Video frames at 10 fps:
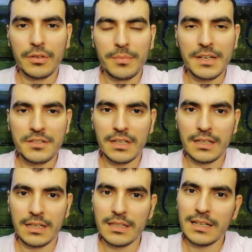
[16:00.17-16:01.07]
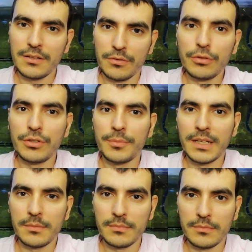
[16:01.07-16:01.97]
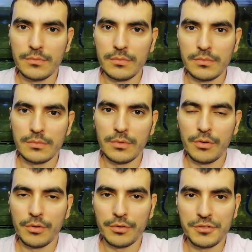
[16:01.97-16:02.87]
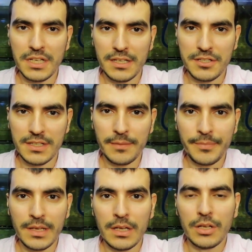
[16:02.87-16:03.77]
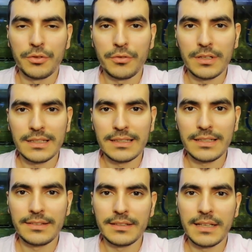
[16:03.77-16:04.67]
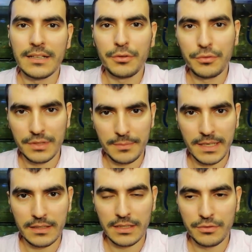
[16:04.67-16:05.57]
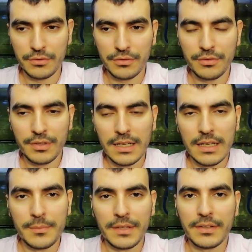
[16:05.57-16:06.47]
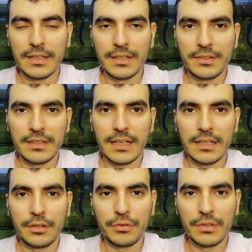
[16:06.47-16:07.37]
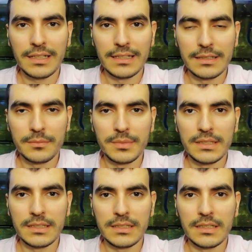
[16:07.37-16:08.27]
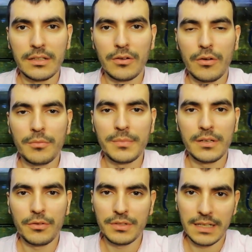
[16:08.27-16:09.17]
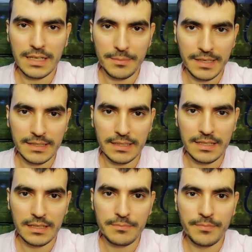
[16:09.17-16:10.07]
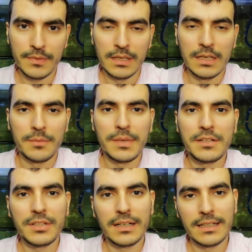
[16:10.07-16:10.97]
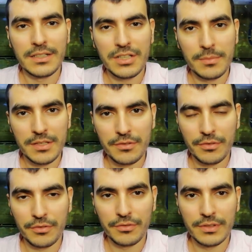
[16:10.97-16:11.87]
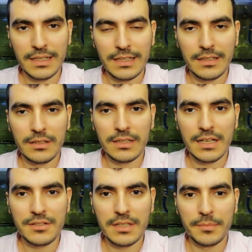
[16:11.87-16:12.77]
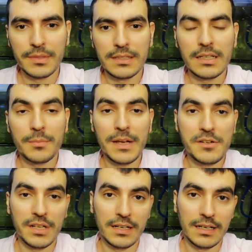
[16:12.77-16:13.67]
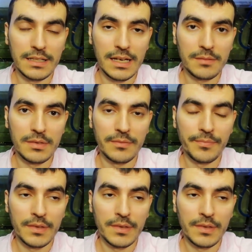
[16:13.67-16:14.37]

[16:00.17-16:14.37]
sonra 5 da oluyor benim o şey işlem. Sonradan da sirkeli suya bekletiyoruz. Mesela sirkeli suda bir 10, 10 dakika bekletelim. 5 dakika çamaşır suyunda kaç yaptı? 45 dakika değil mi?